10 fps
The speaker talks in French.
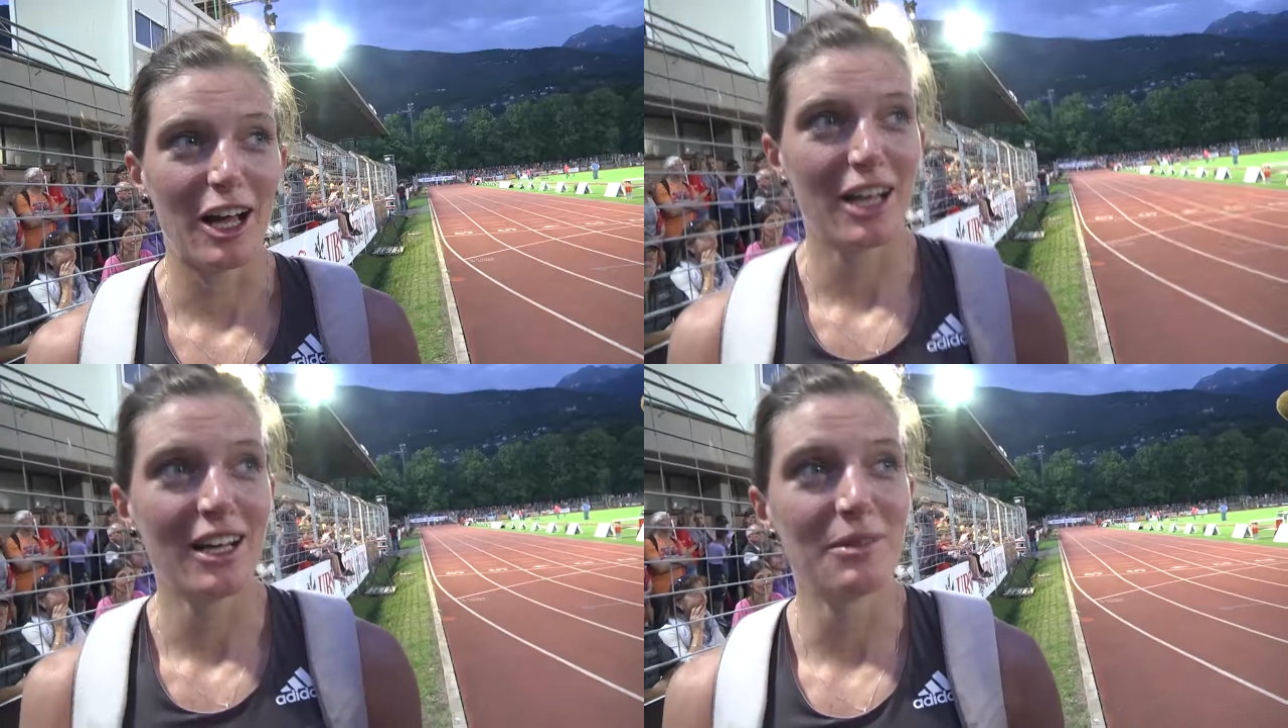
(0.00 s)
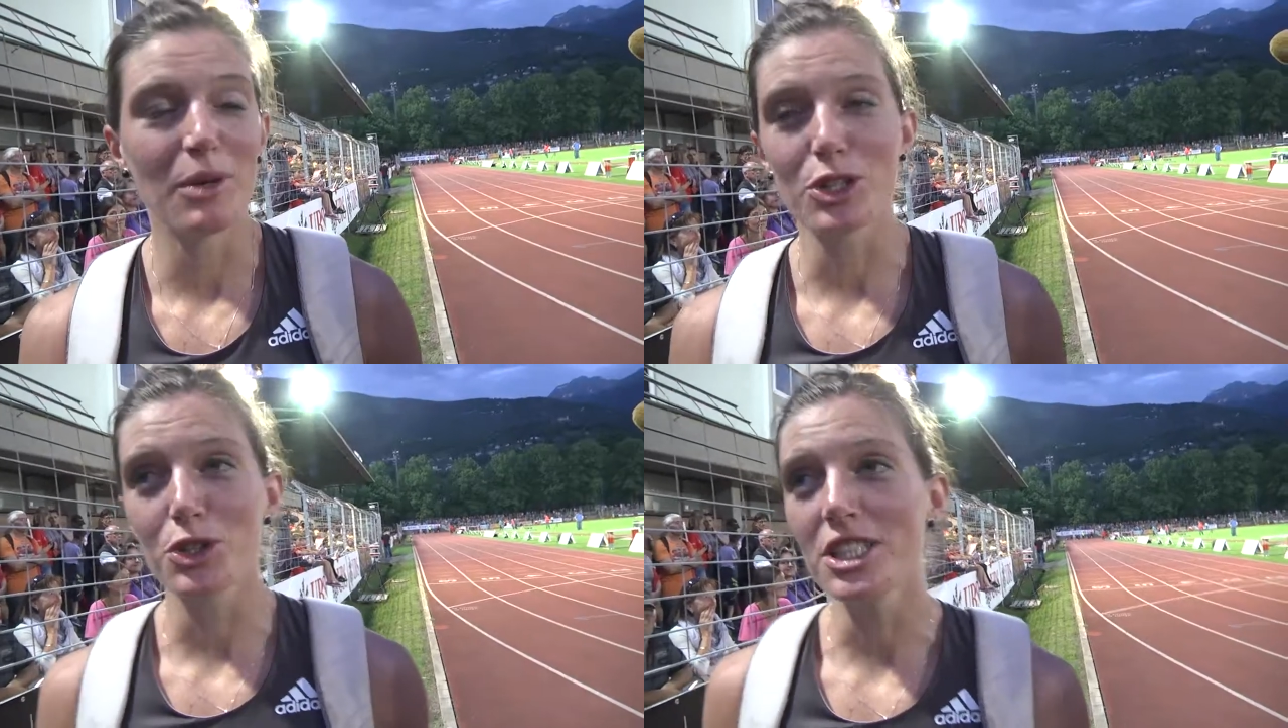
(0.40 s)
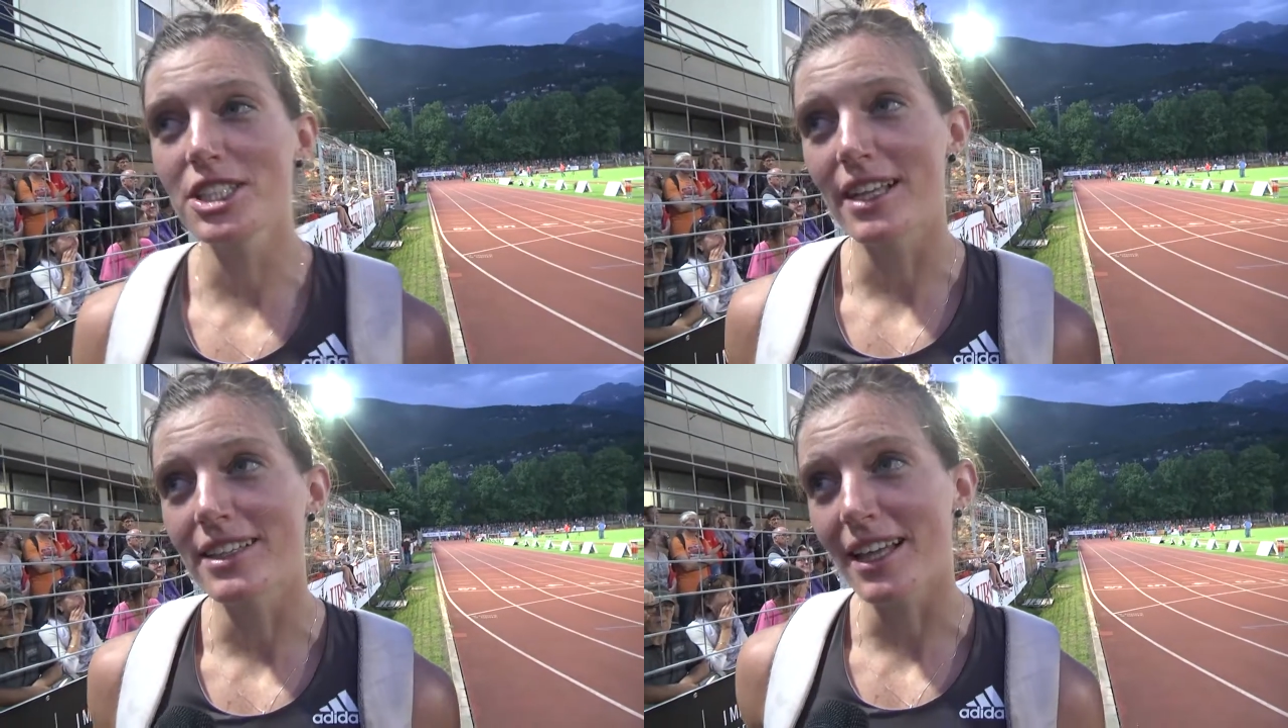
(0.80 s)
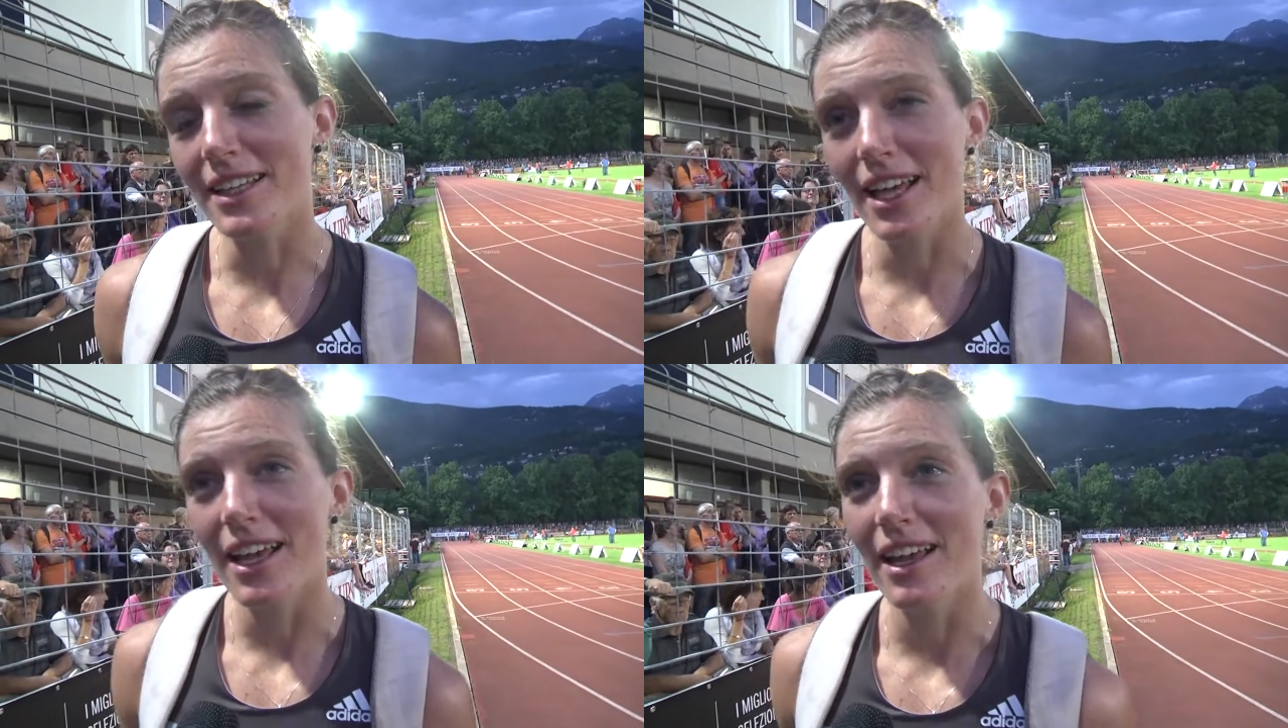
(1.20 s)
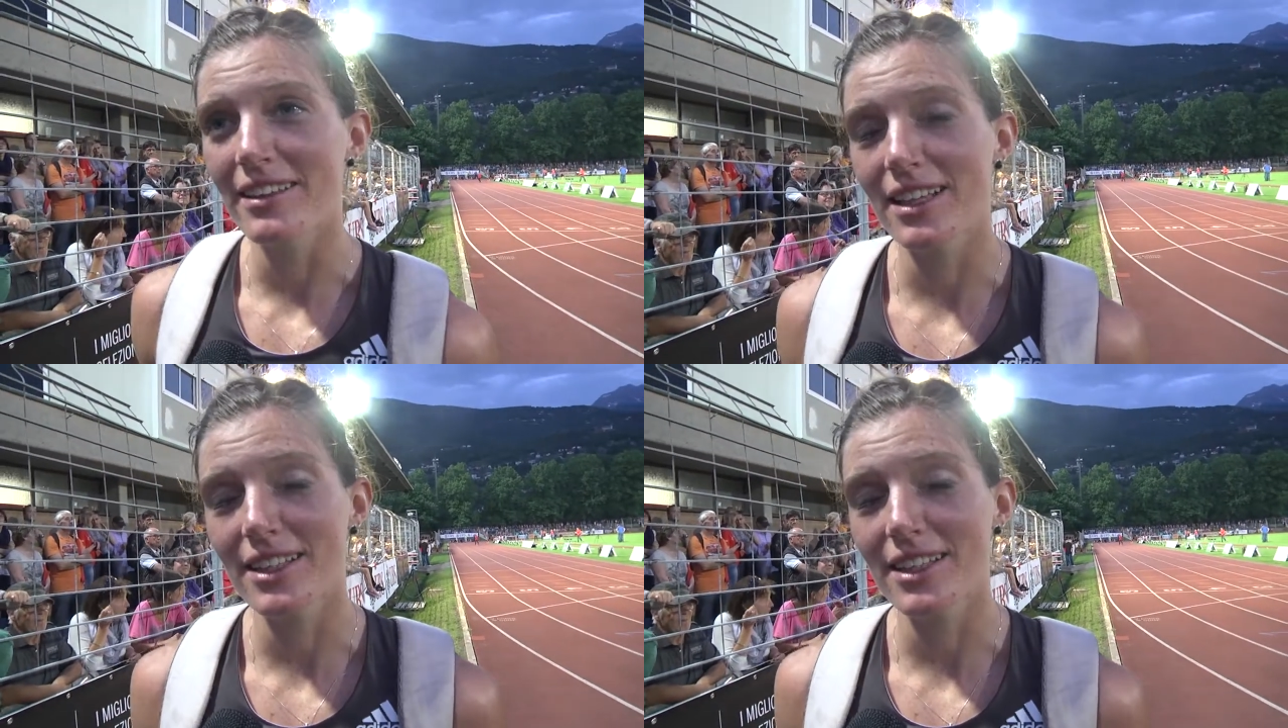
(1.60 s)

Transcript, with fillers: Euh, bah, aujourd'hui, j'étais très, très, très,